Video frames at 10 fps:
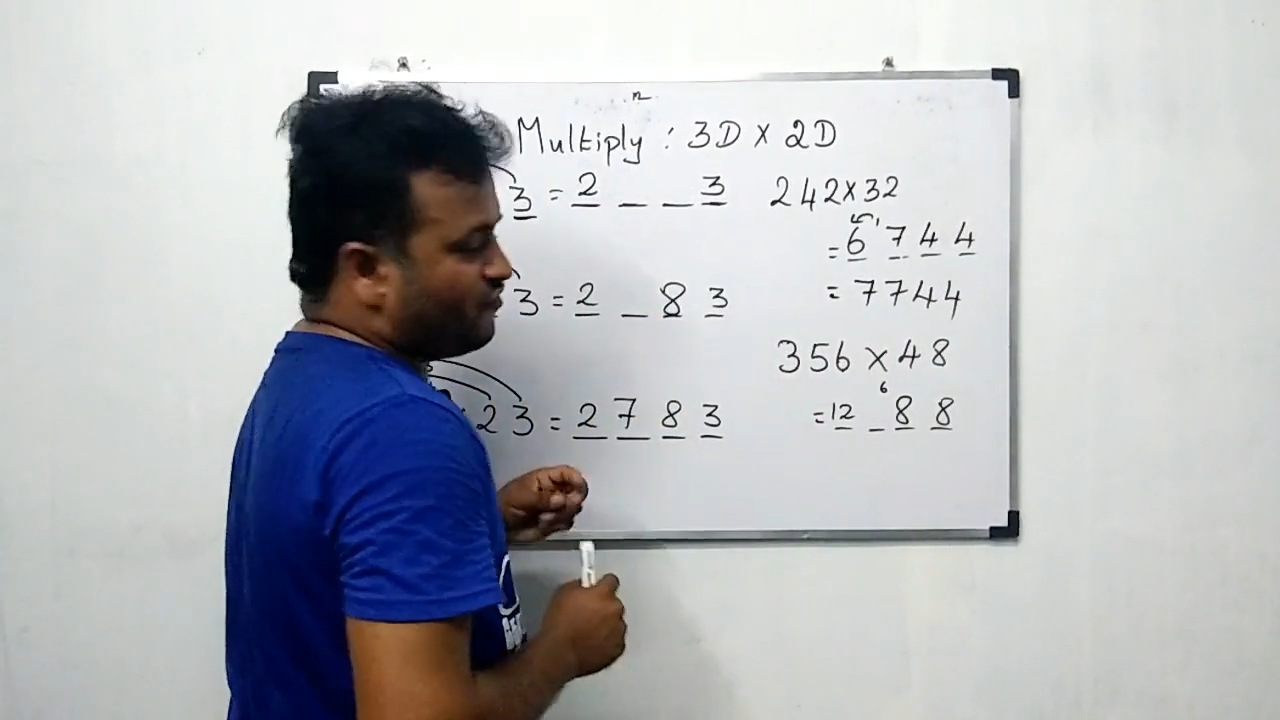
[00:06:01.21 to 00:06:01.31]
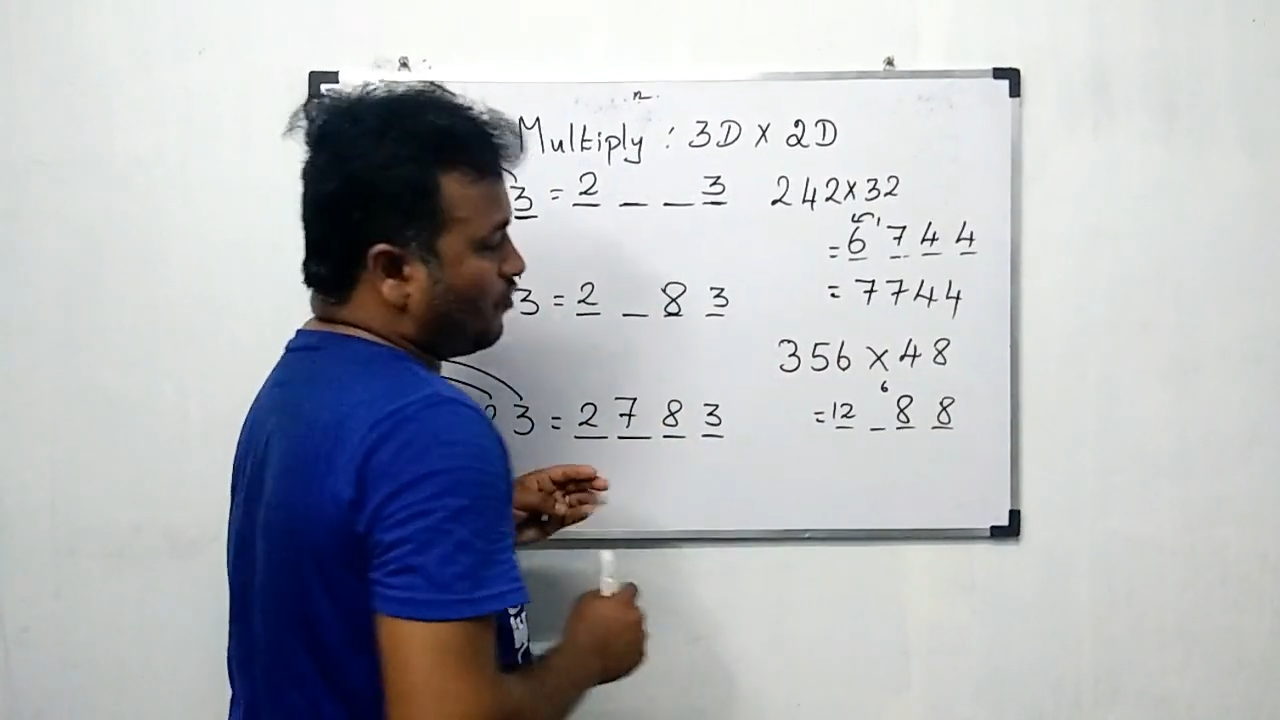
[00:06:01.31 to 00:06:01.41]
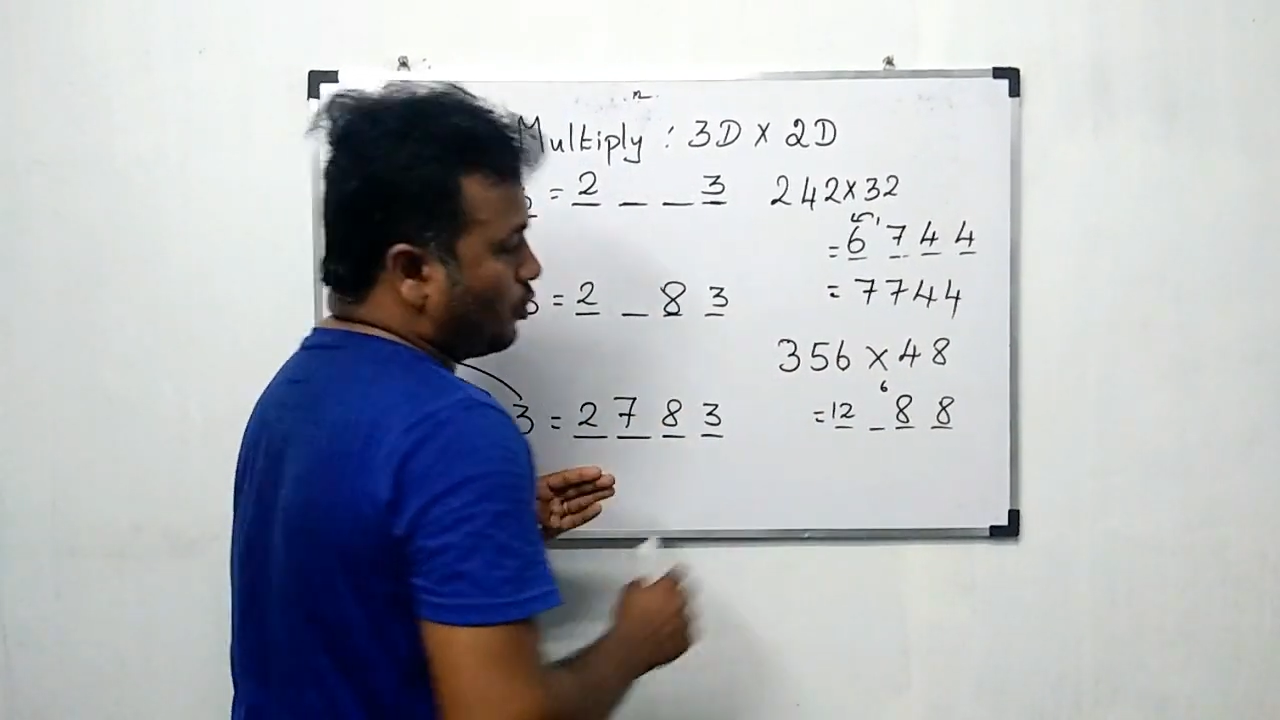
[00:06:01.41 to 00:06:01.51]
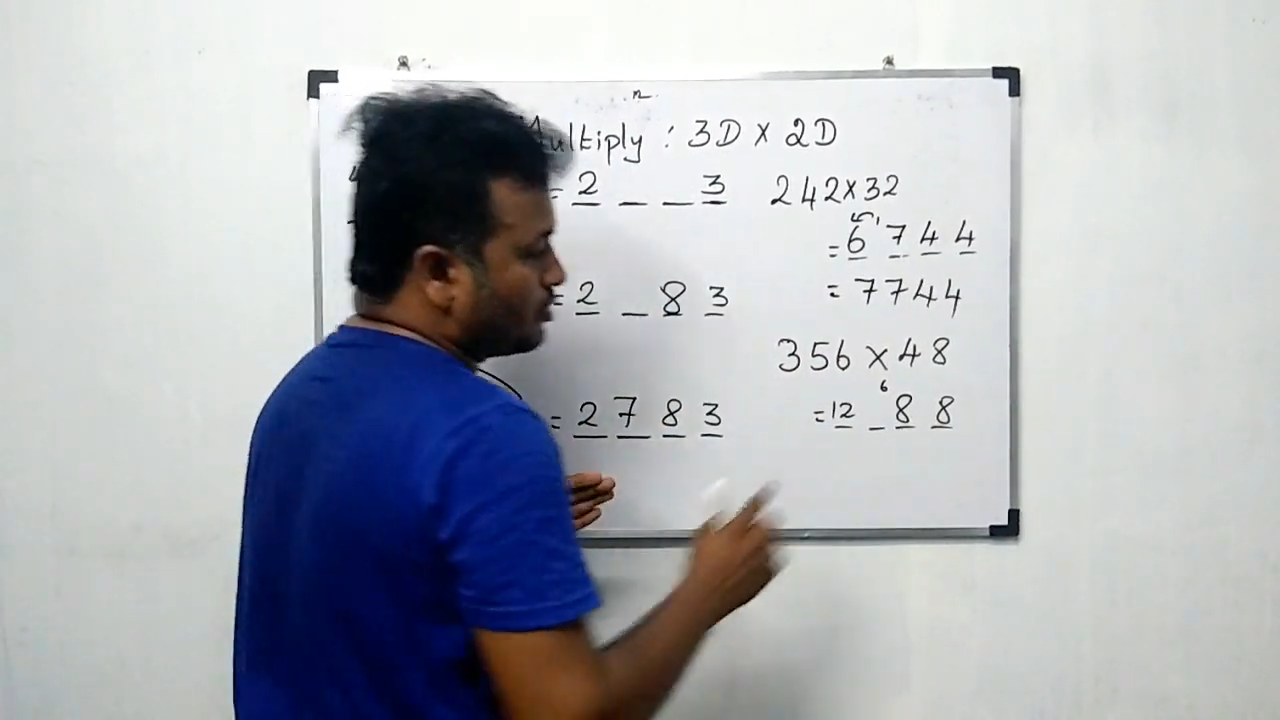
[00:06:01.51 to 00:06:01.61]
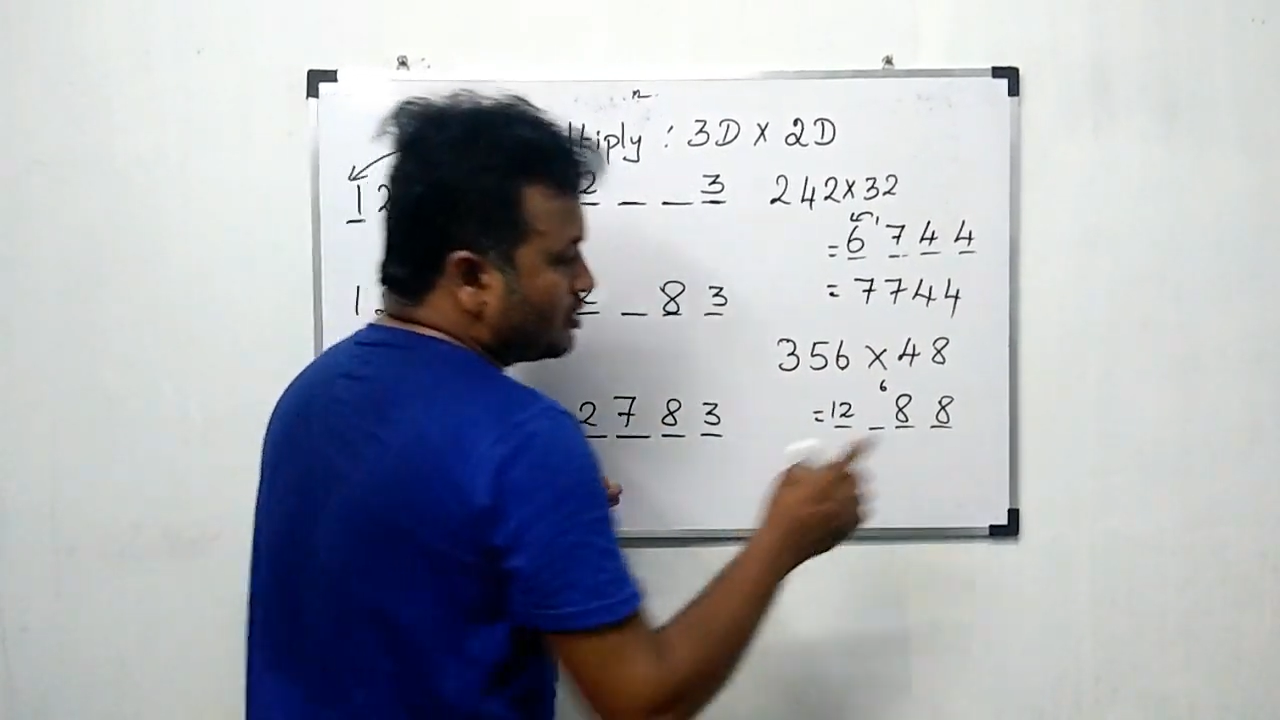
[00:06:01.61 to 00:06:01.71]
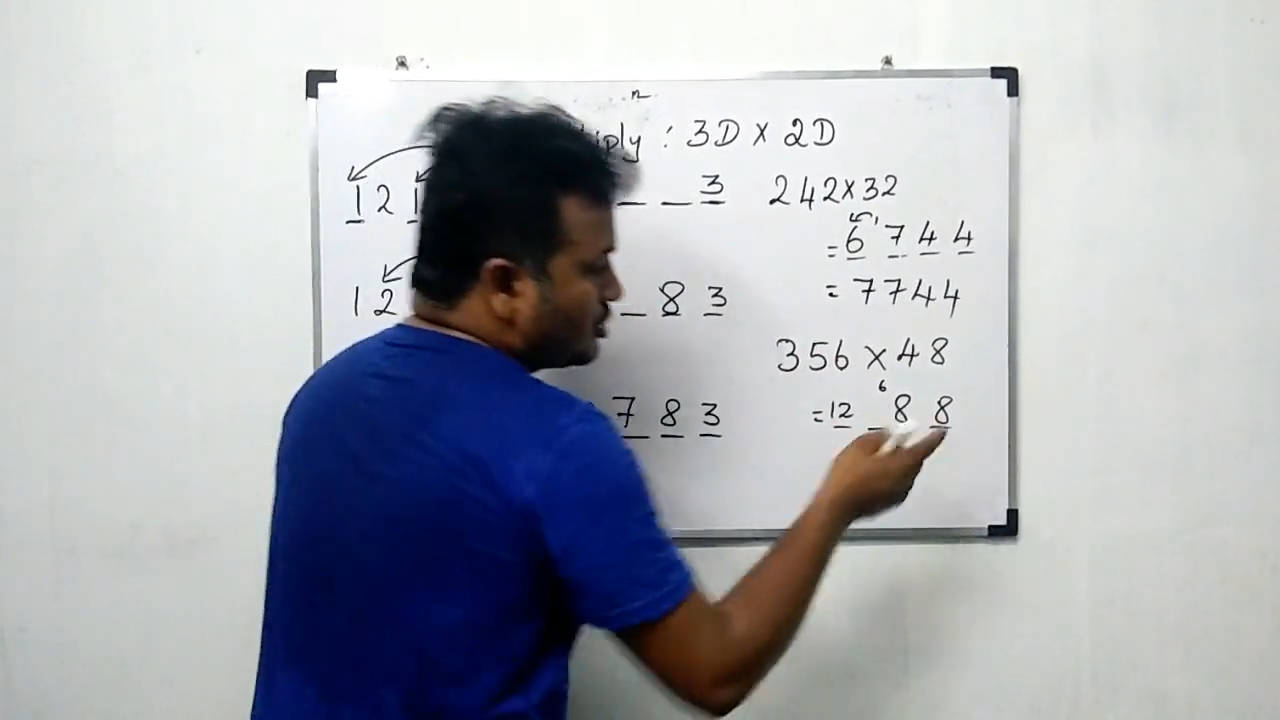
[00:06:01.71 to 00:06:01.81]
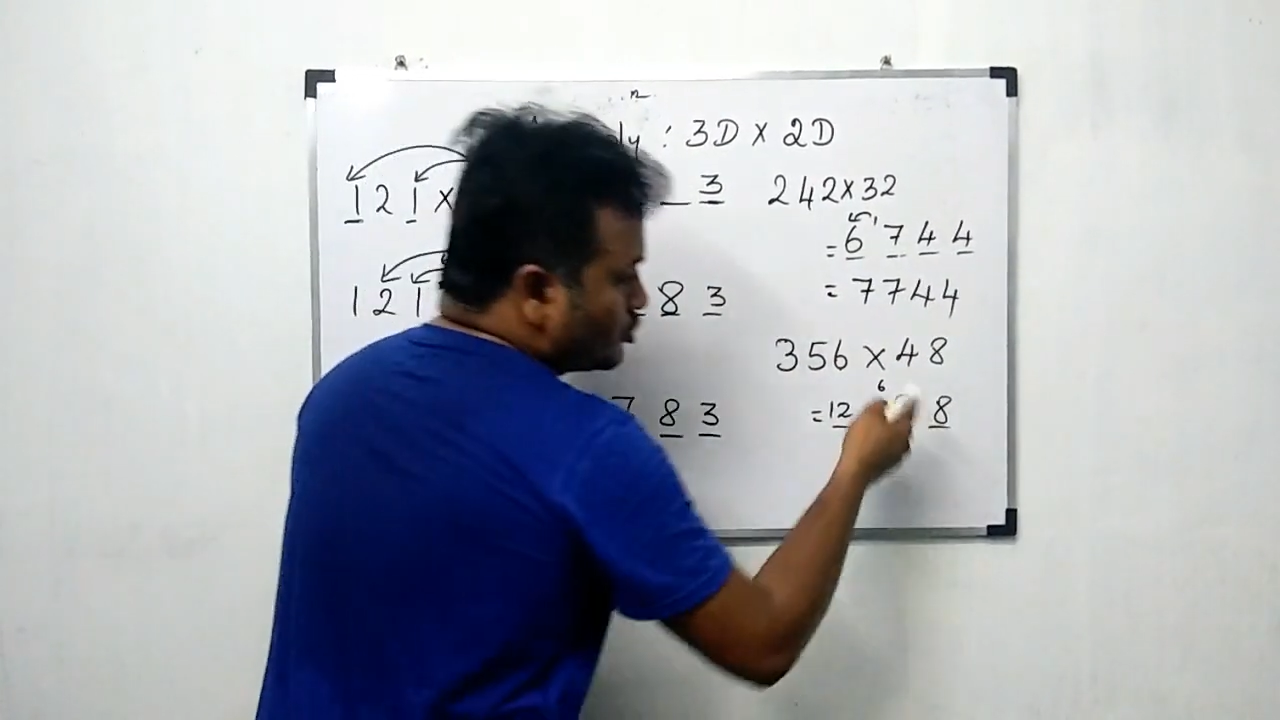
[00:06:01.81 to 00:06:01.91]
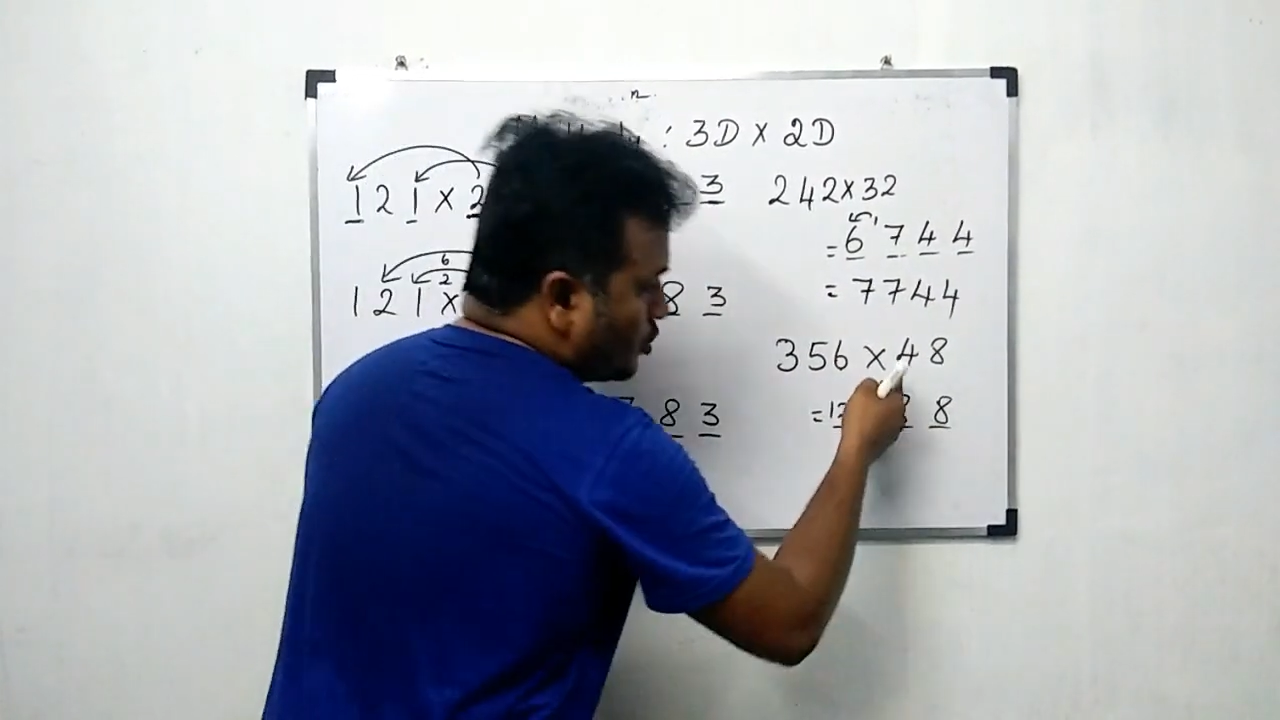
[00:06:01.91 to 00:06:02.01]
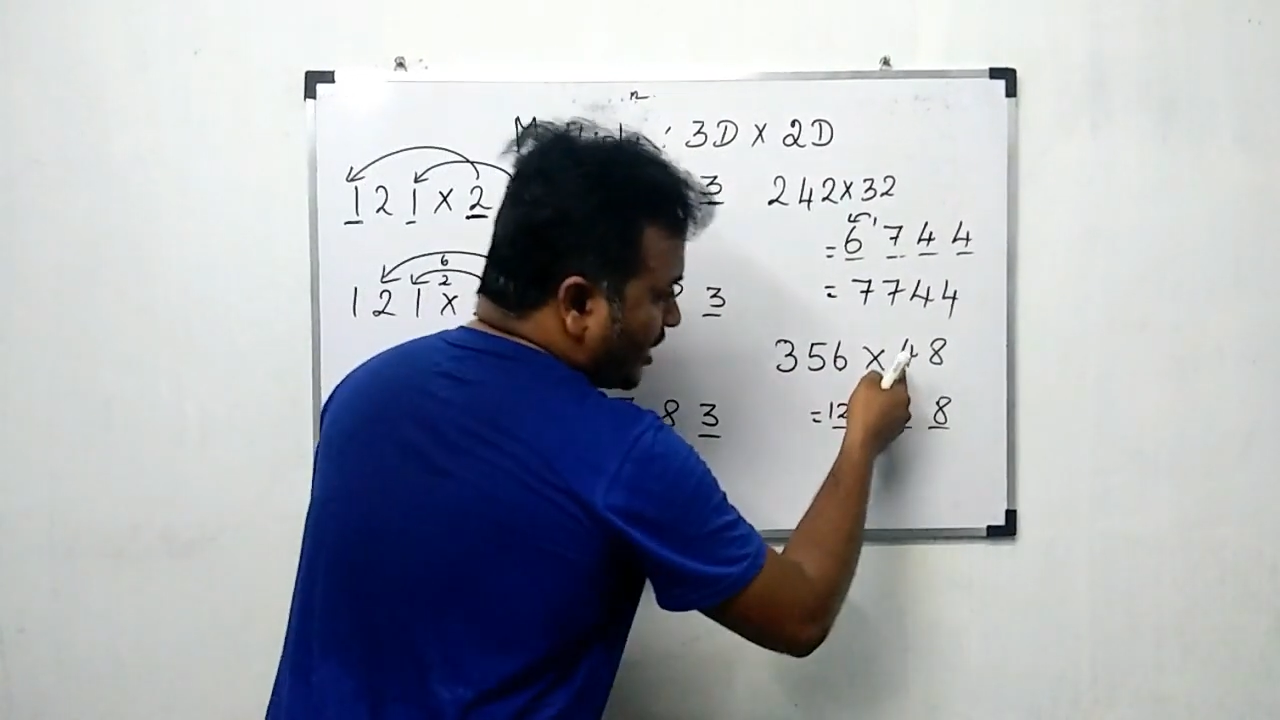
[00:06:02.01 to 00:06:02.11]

ஃபோர் ஸோ